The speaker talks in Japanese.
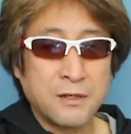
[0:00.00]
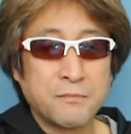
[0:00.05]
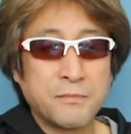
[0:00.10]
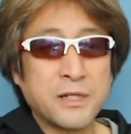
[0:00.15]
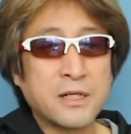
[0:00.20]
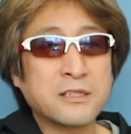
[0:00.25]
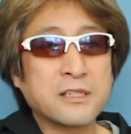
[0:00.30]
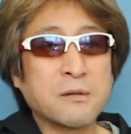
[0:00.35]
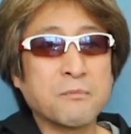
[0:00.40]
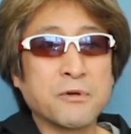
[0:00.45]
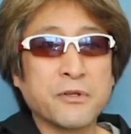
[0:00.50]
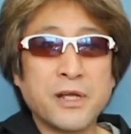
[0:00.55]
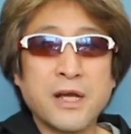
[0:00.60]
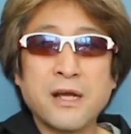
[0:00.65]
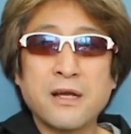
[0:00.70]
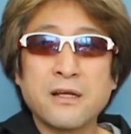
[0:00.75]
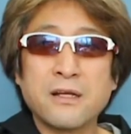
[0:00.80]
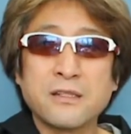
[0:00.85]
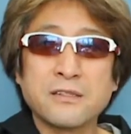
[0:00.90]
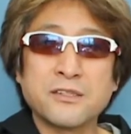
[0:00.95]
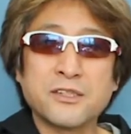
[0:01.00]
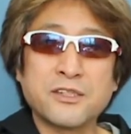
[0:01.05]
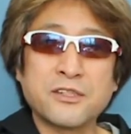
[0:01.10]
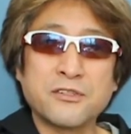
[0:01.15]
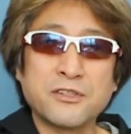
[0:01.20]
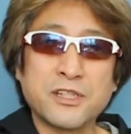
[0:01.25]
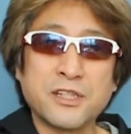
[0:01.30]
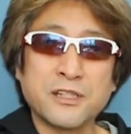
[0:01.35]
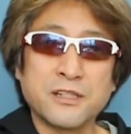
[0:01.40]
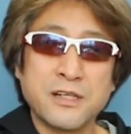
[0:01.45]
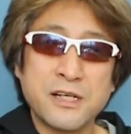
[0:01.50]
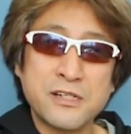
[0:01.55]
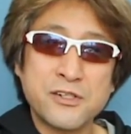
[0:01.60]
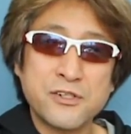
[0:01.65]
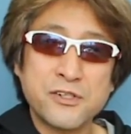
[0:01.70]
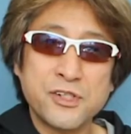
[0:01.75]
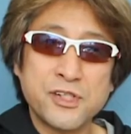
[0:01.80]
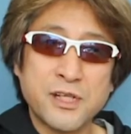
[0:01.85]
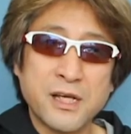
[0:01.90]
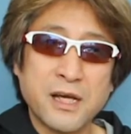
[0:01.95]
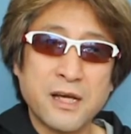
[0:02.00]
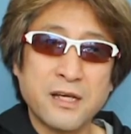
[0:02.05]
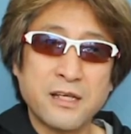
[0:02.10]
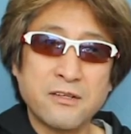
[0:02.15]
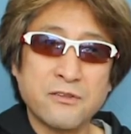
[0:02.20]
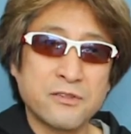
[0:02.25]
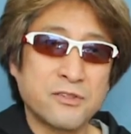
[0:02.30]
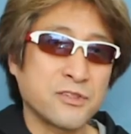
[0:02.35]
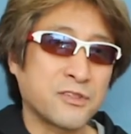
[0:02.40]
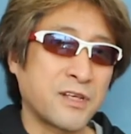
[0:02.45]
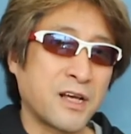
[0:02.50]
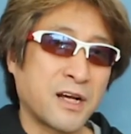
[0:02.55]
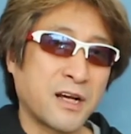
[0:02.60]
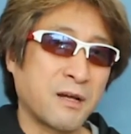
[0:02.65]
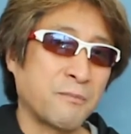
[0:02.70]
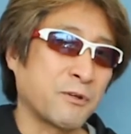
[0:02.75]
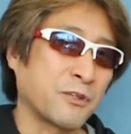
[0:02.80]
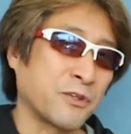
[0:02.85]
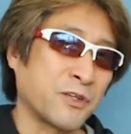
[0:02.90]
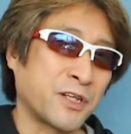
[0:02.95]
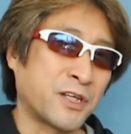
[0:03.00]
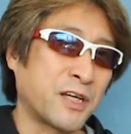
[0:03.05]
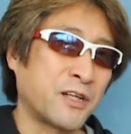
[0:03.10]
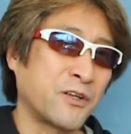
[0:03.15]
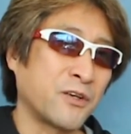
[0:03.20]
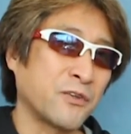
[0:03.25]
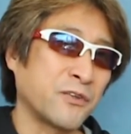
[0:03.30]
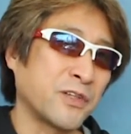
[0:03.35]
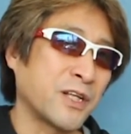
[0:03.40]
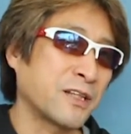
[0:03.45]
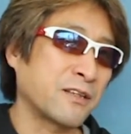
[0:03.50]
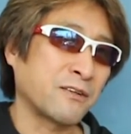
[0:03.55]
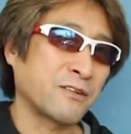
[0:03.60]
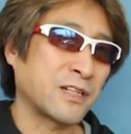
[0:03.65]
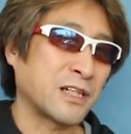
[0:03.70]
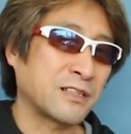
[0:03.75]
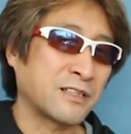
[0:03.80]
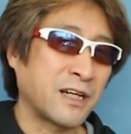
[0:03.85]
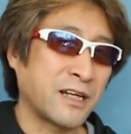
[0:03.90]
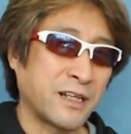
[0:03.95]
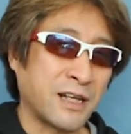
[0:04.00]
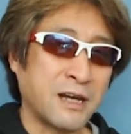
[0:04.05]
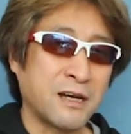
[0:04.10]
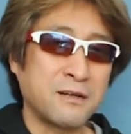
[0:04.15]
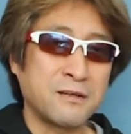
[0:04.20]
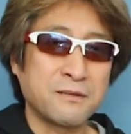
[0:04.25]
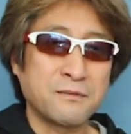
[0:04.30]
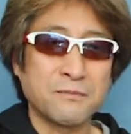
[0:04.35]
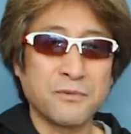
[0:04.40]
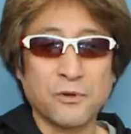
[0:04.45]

皆さんもねじっくり練習して宇宙戦艦ヤマト弾けるようになってくださいね